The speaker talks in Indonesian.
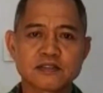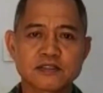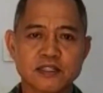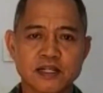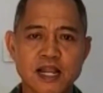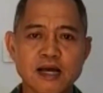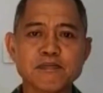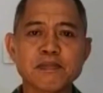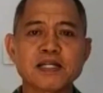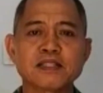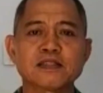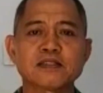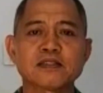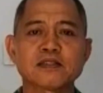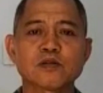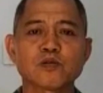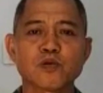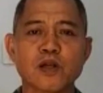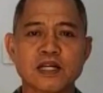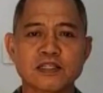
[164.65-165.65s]
selamat
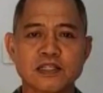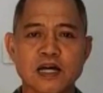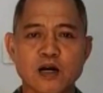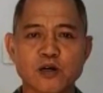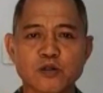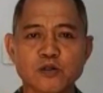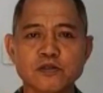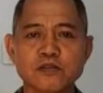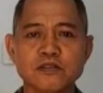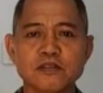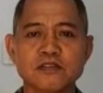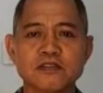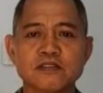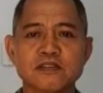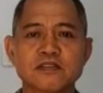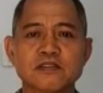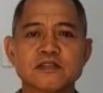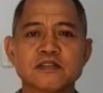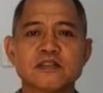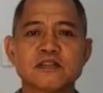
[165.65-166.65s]
ulang tahun
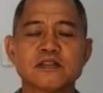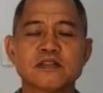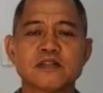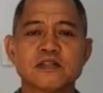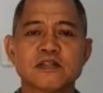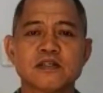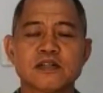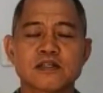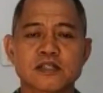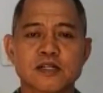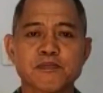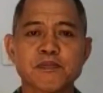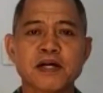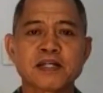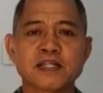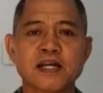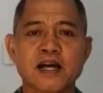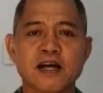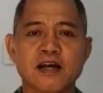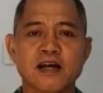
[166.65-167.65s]

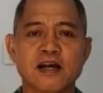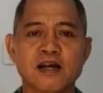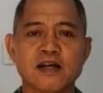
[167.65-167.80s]
kepada